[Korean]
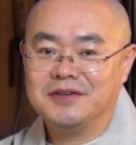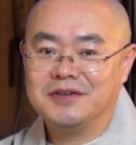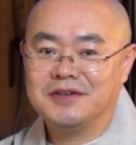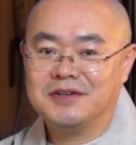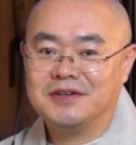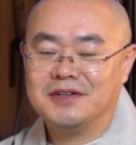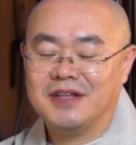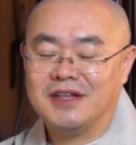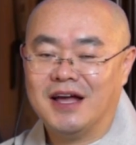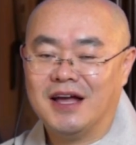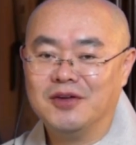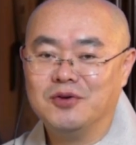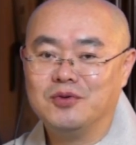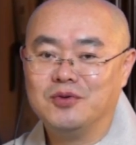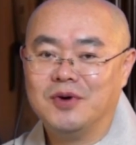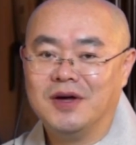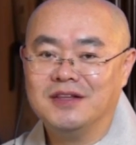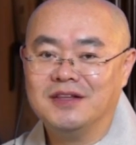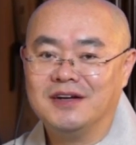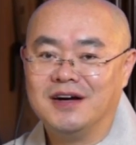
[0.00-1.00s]
그 다
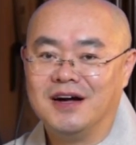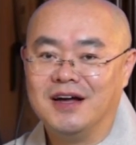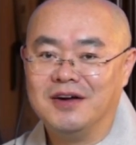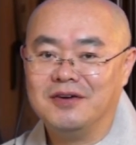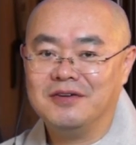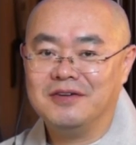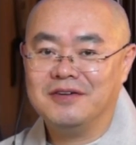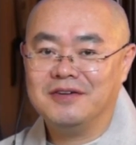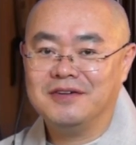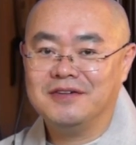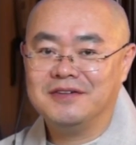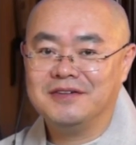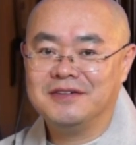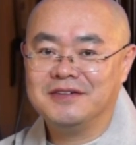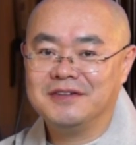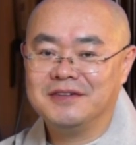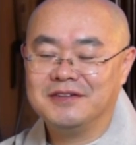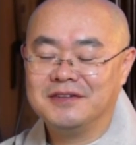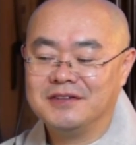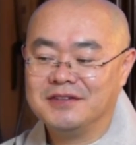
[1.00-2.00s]
효도하는가요?
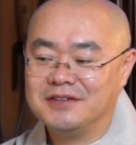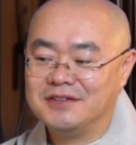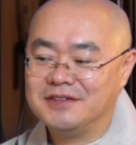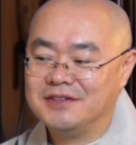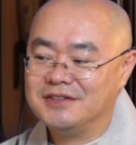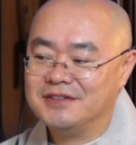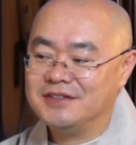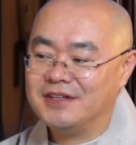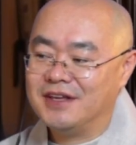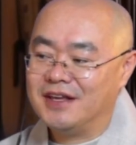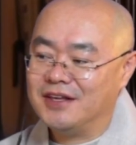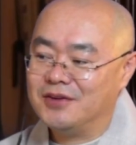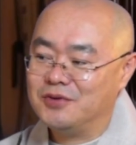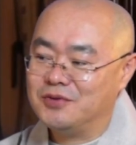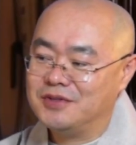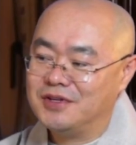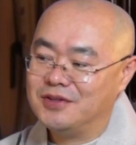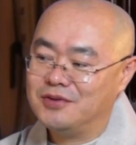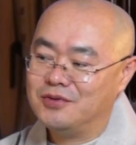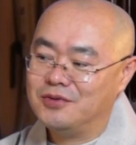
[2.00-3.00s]
글쎄,
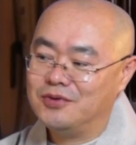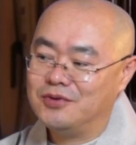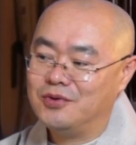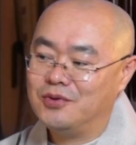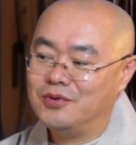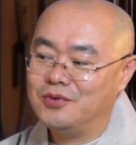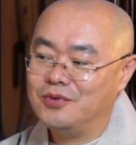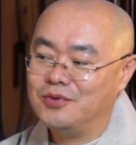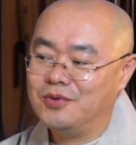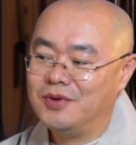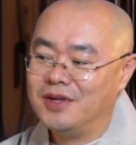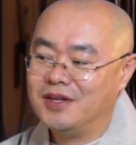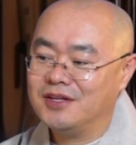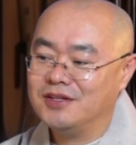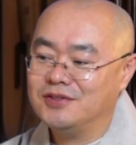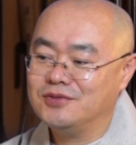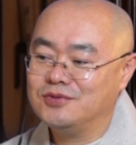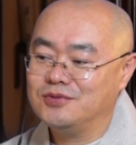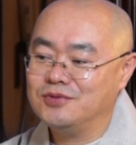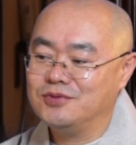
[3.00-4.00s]
요새는 또 효도의
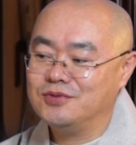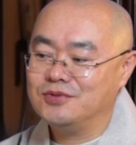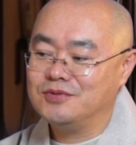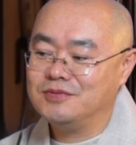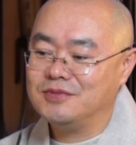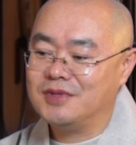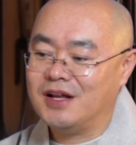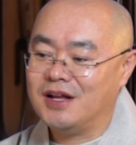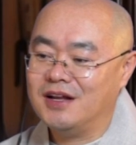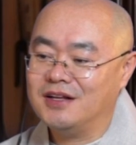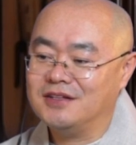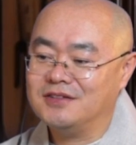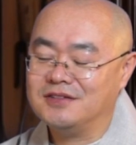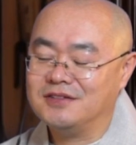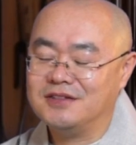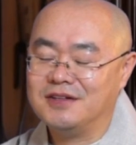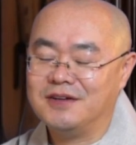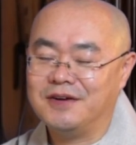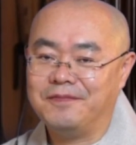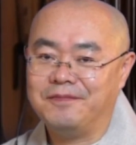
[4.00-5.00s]
기준도 좀
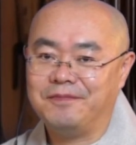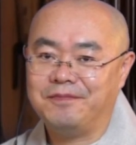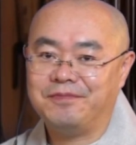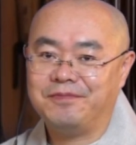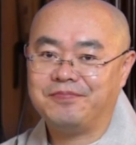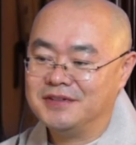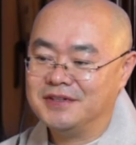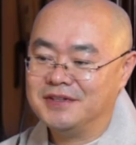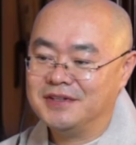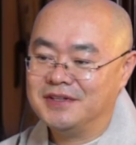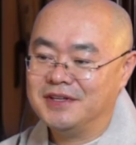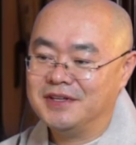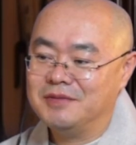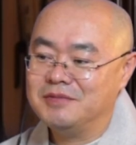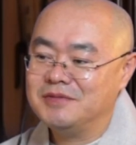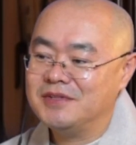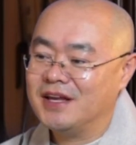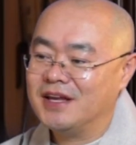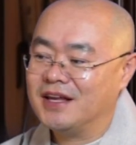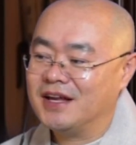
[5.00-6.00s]
달라져서
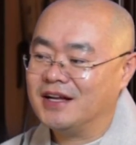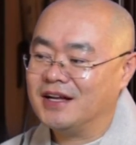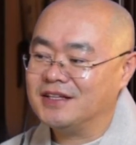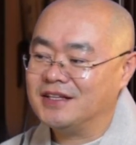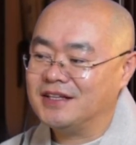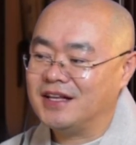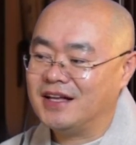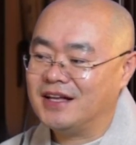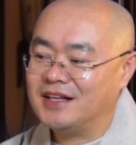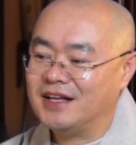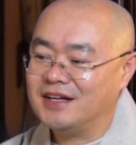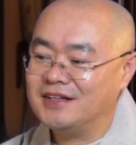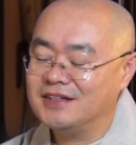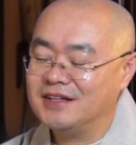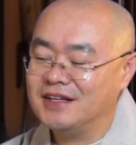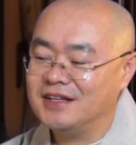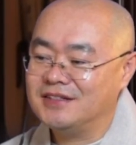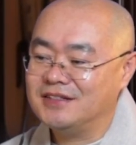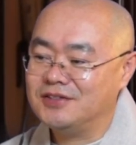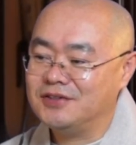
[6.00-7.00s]
입장이 각자 다
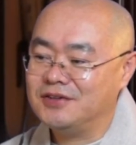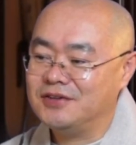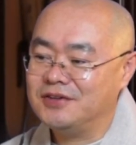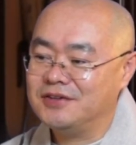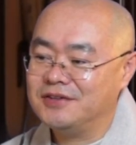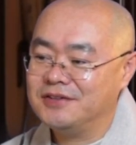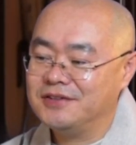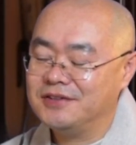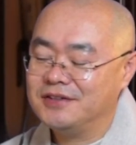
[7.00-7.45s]
다르겠죠.